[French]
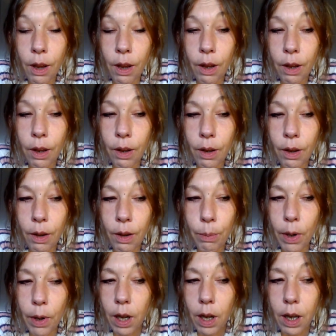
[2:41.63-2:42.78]
euh,
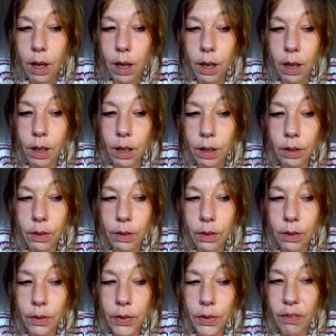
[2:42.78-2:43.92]
ben,
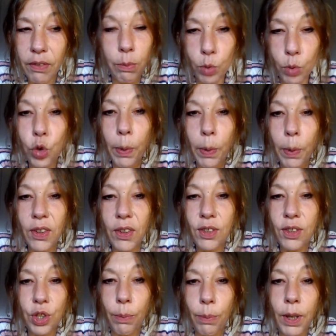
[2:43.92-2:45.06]
ça va mieux se passer
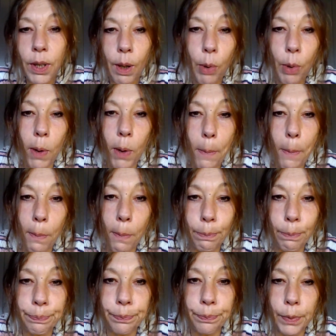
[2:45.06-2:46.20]
si jamais il y a un problème.
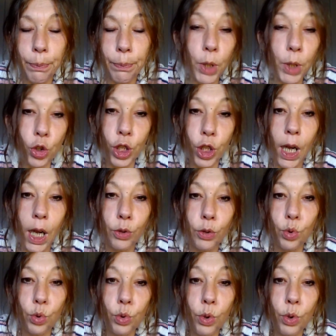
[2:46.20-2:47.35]
Mais en général, du
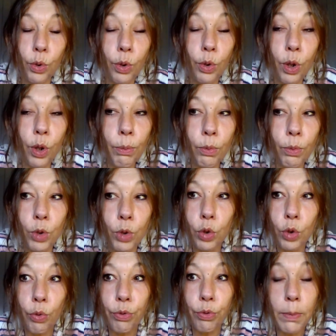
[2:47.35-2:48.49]
coup, comme
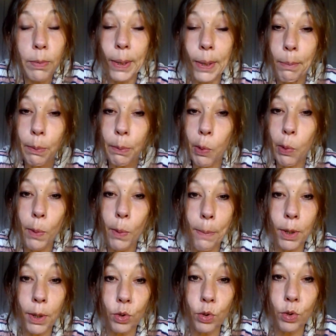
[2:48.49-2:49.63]
quand on fume, ben, il n'y a pas de
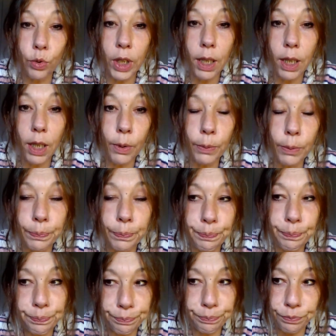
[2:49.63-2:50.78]
problème parce qu'on est
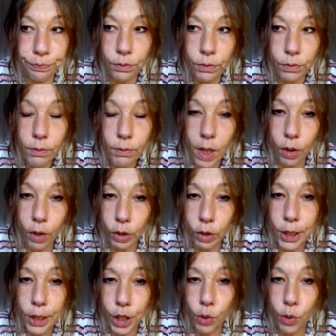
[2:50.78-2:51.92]

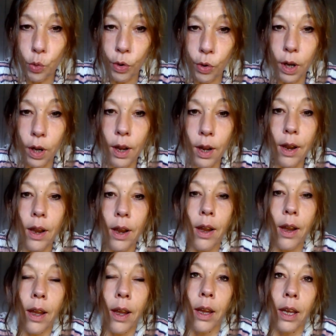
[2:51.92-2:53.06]
tranquille chez nous.
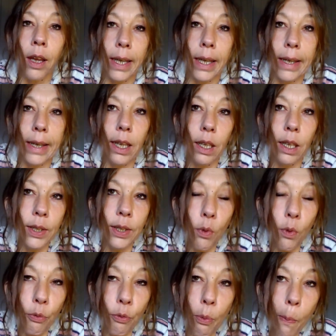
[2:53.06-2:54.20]
Et si on
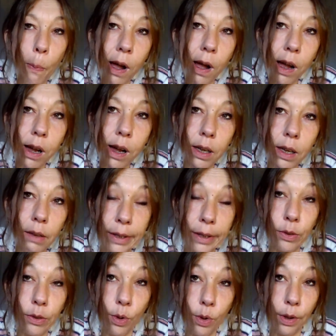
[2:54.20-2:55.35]
ne fume pas,
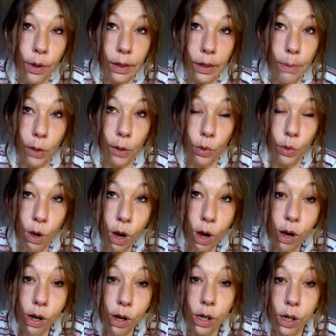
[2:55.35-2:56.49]
l'enquêteur, il part
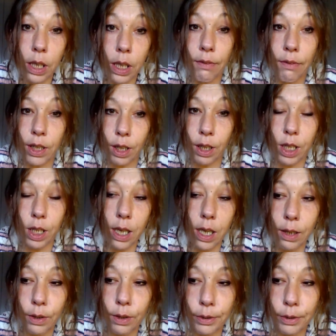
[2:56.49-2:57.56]
dehors, il va chercher